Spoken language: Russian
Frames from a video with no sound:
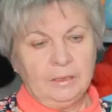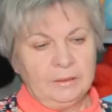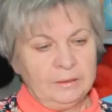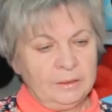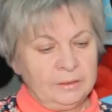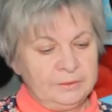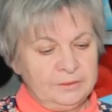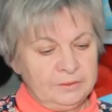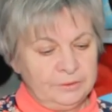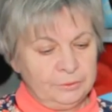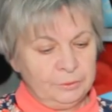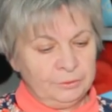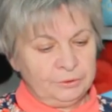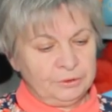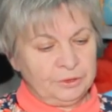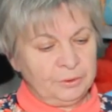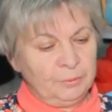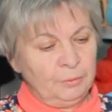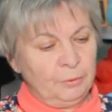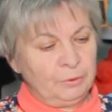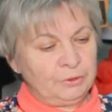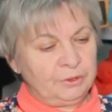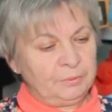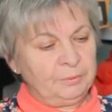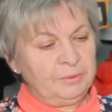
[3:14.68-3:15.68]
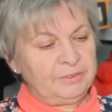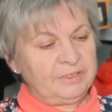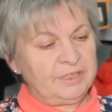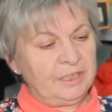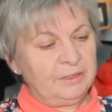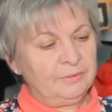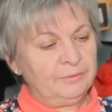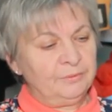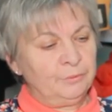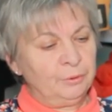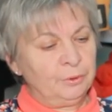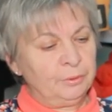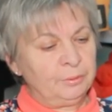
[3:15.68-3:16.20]
Когтеточка может быть
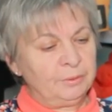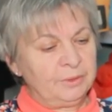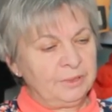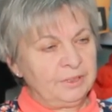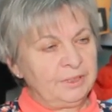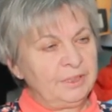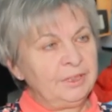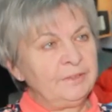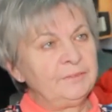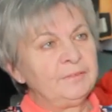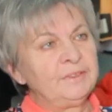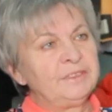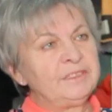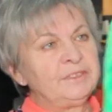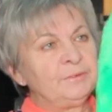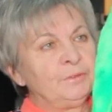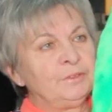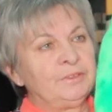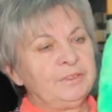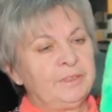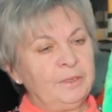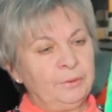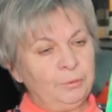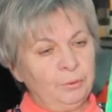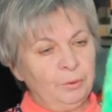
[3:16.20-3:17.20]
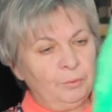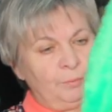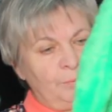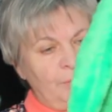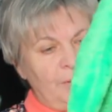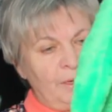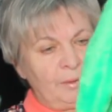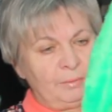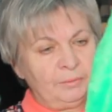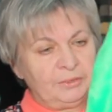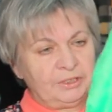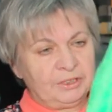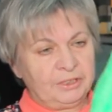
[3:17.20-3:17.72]
оформлена и в виде вот такой
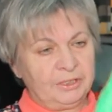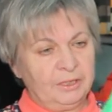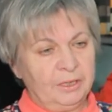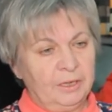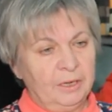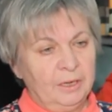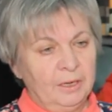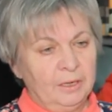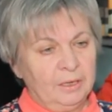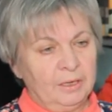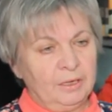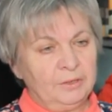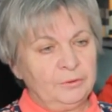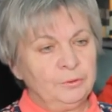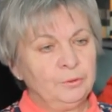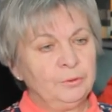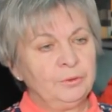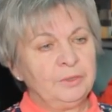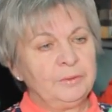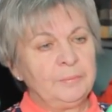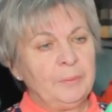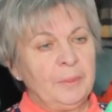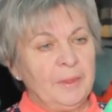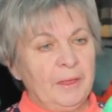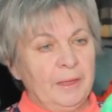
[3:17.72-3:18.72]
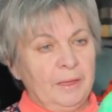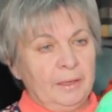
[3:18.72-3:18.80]
пальмочки, которую